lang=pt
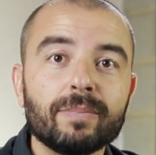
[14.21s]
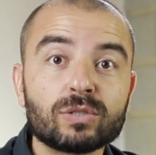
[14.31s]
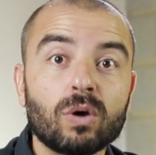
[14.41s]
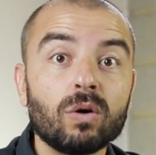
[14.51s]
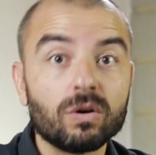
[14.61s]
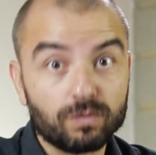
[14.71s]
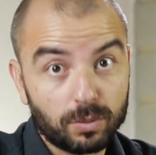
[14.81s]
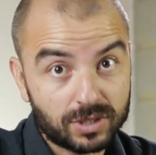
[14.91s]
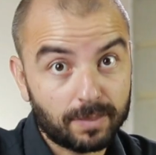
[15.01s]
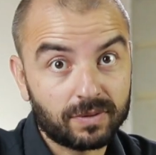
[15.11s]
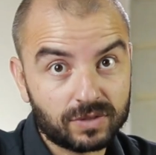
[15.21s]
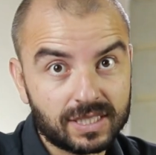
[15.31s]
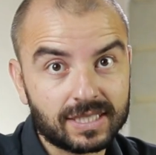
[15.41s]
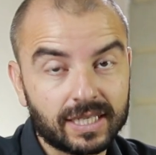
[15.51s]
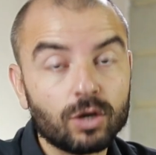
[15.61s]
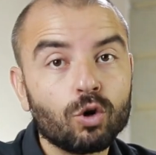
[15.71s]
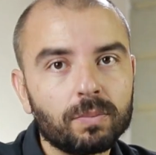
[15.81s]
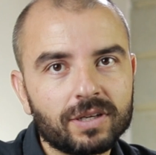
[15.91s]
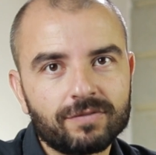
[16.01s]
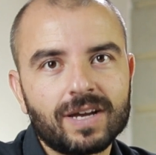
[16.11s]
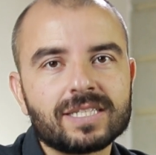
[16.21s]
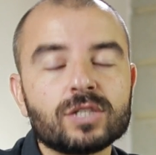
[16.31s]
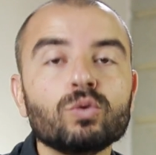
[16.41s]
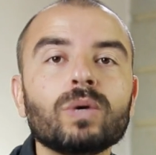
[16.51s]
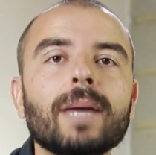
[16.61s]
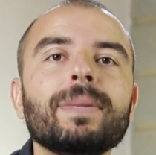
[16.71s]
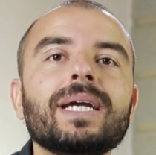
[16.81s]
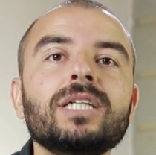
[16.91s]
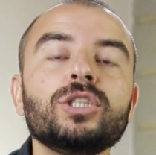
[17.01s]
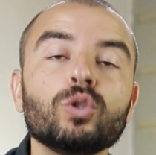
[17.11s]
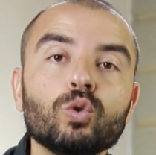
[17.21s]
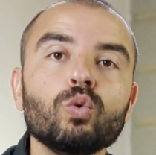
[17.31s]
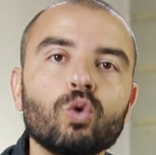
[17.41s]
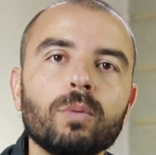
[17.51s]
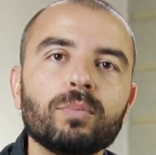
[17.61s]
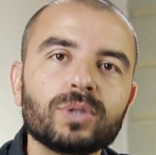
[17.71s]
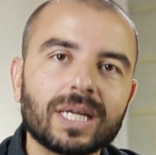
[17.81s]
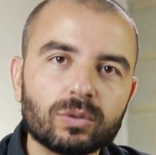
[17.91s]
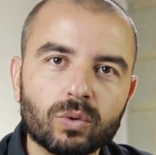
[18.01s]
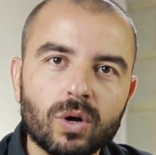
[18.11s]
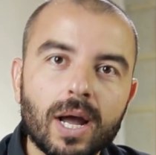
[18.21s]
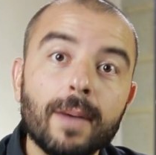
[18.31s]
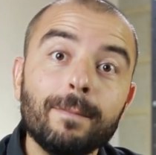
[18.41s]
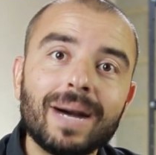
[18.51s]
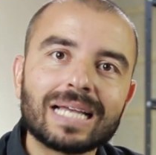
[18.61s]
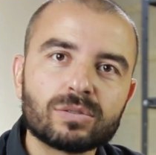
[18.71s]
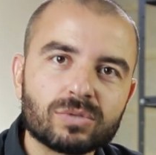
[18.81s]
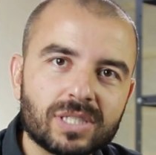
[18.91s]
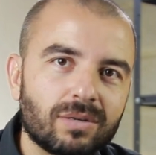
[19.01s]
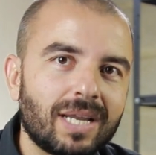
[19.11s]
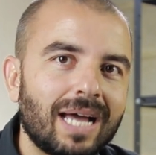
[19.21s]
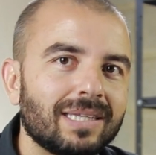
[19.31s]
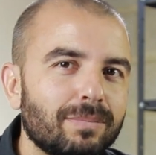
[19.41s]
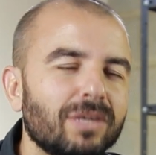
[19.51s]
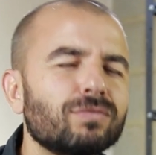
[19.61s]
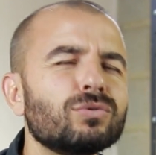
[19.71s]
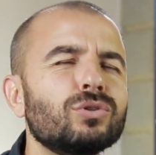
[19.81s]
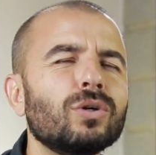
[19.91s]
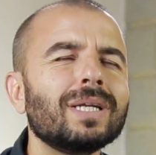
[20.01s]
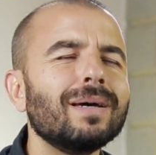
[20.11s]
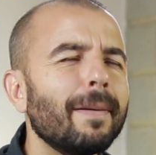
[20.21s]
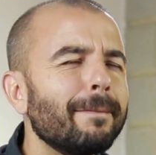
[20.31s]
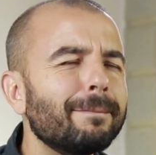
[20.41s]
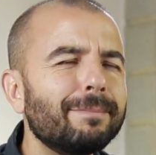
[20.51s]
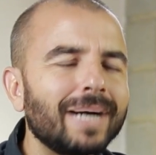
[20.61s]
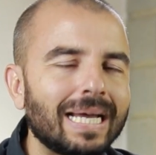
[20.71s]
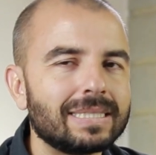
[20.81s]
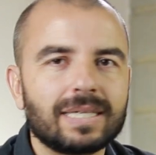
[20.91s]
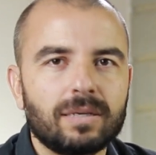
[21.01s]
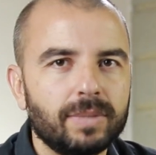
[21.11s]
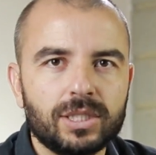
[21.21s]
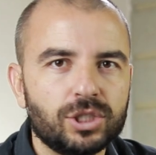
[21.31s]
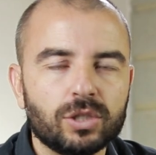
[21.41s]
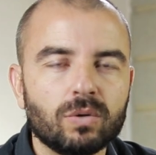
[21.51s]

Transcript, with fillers: Pessoal, vou mostrar para vocês aqui como que faz isso no CapCut do computador. Mas no celular também funciona basicamente